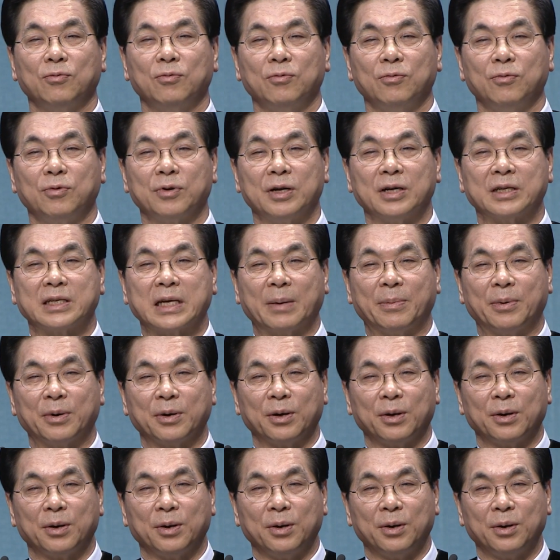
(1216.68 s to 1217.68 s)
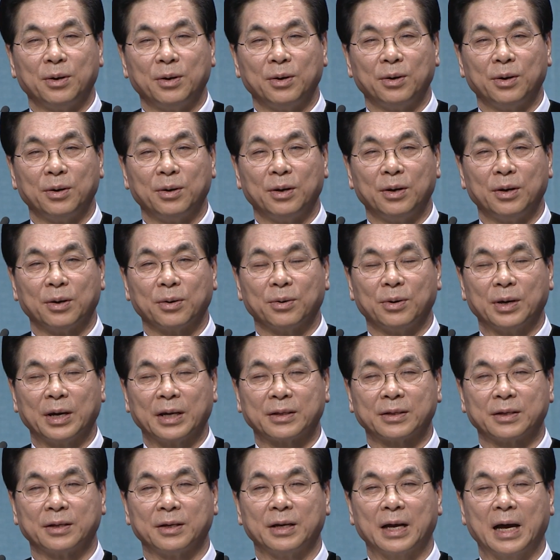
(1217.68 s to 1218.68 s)
우리를 잡아넣으려고
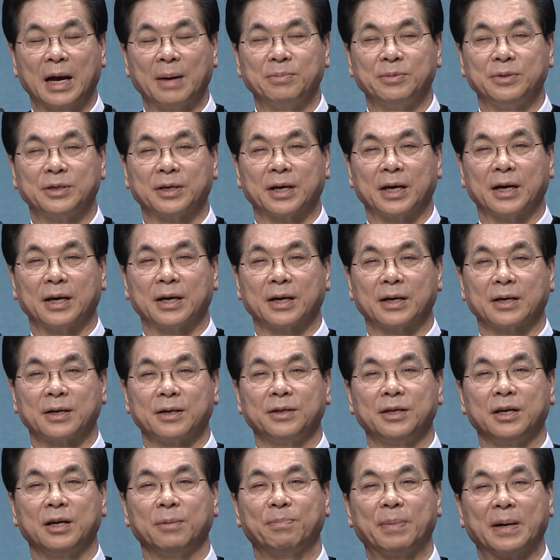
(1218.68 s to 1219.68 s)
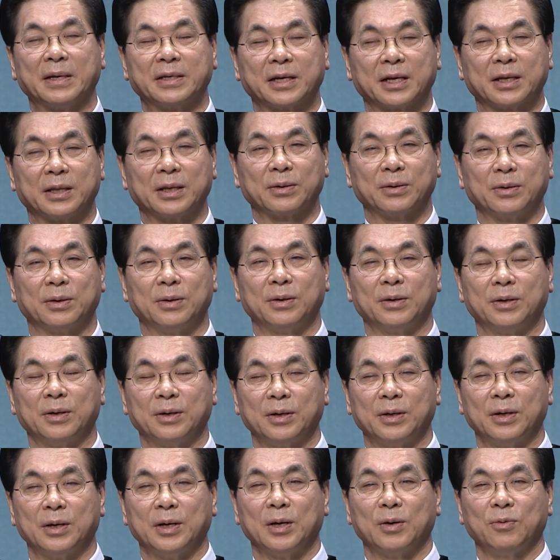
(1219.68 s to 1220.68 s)
했던 함정에 그들이 빠지게 되고
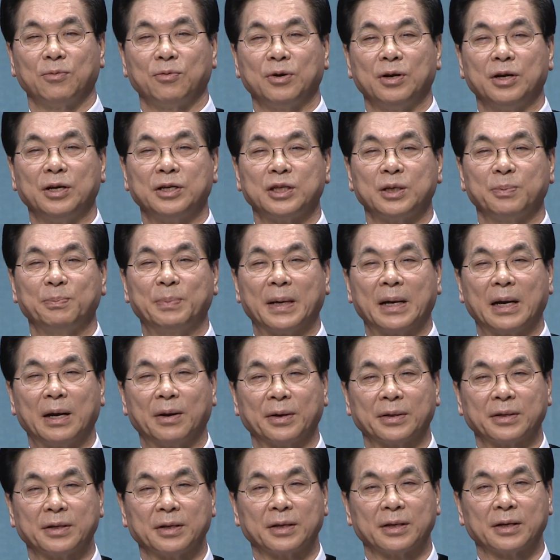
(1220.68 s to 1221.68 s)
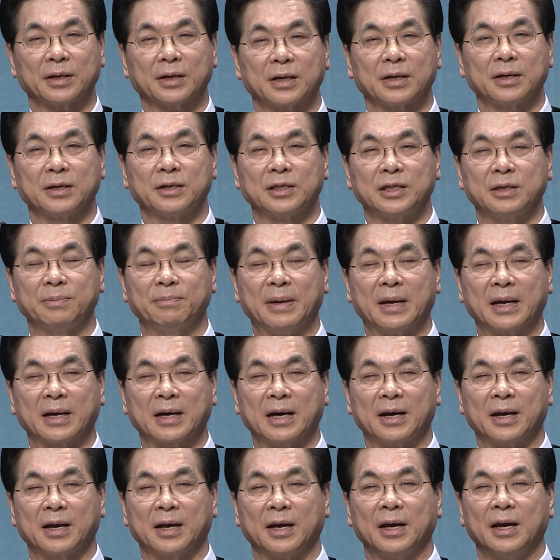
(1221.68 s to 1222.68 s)
우리를 심판하려고 했던 그 신발의
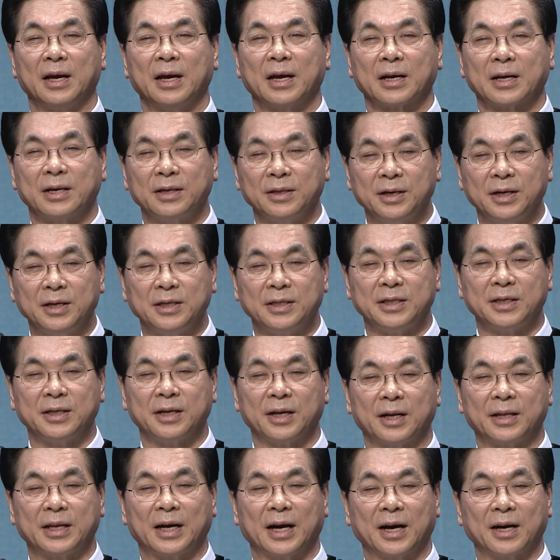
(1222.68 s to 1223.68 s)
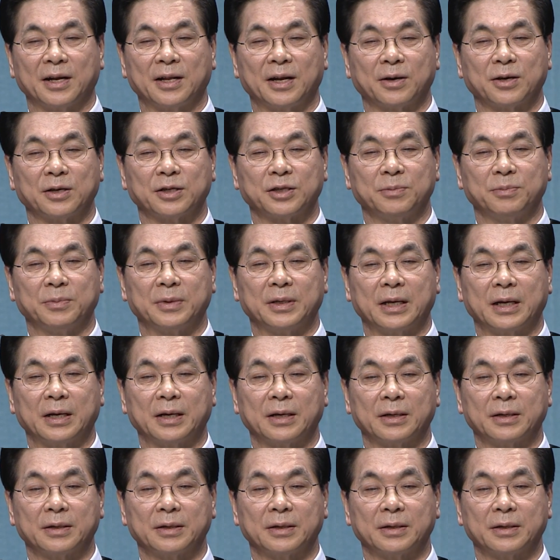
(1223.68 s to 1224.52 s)
칼에 그들이 징계를 당하게 될 것입니다